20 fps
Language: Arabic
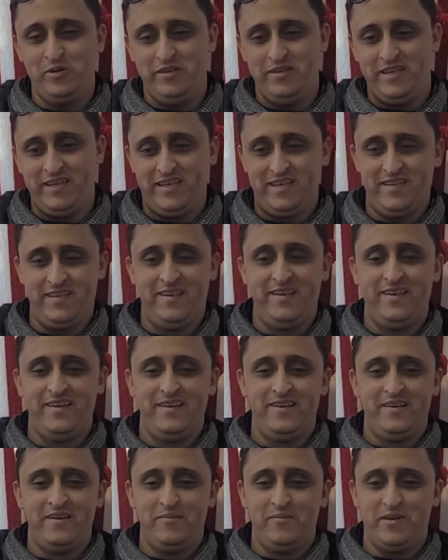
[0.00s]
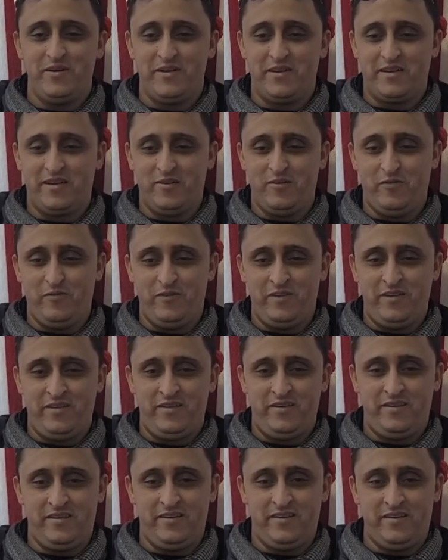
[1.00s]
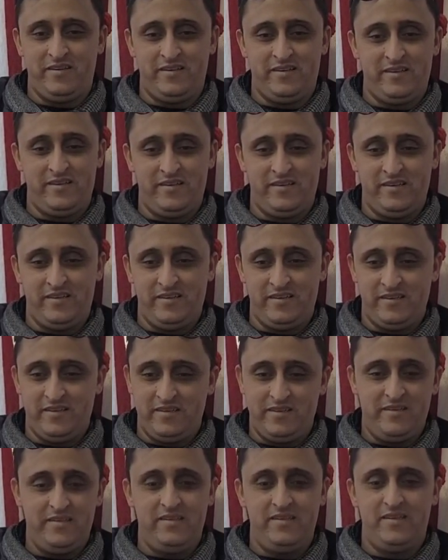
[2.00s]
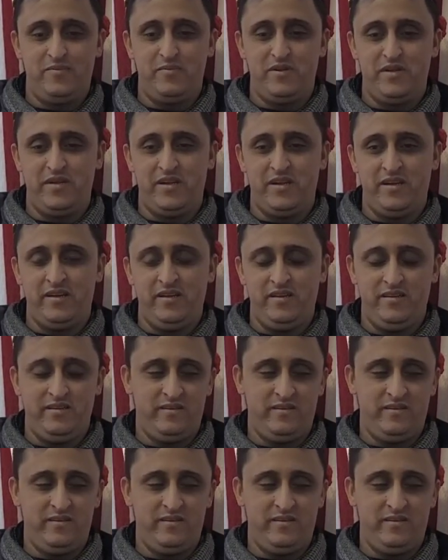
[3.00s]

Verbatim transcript: احييك بارك الله فيك آه، نتمنى